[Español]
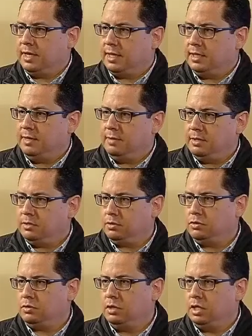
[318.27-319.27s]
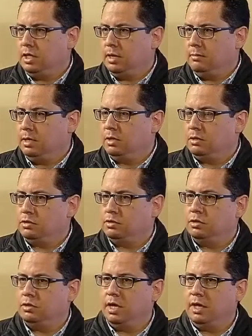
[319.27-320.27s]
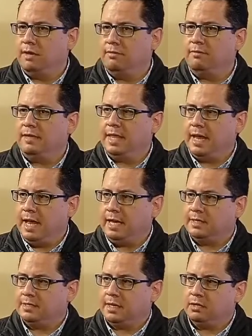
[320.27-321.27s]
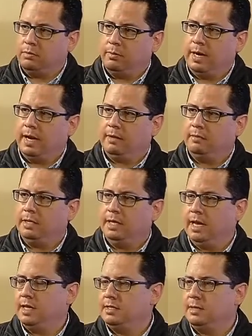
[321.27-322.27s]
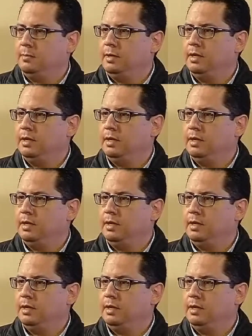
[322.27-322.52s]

federativas. Estos son lineamientos eh, federales, tanto para la vigilancia